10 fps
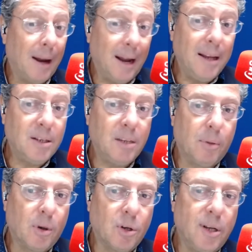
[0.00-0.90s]
Para esse
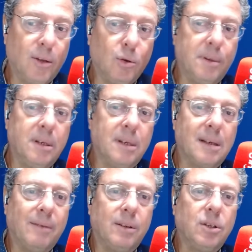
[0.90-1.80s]
projeto,
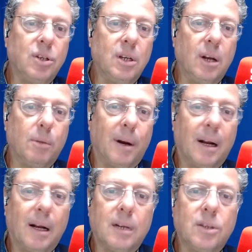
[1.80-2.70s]
precisava de dinheiro
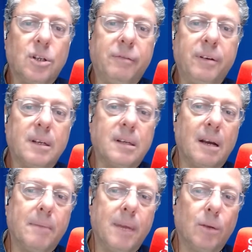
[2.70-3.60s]
para garantir
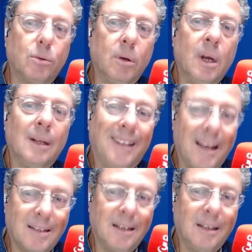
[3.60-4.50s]
financiamento
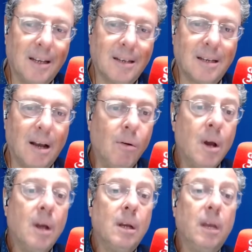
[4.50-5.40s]
desta intenção,
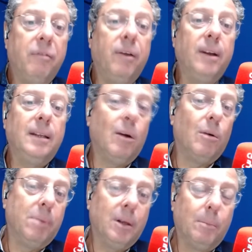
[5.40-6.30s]
que foi
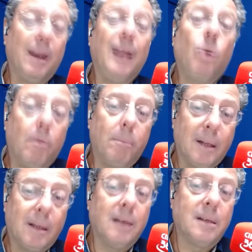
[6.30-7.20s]
interrompido pela
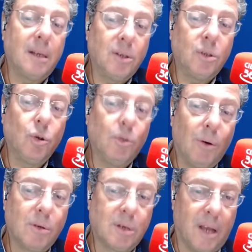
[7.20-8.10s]
incompetência de Dilma
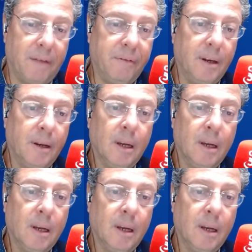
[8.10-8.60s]
Rousseff.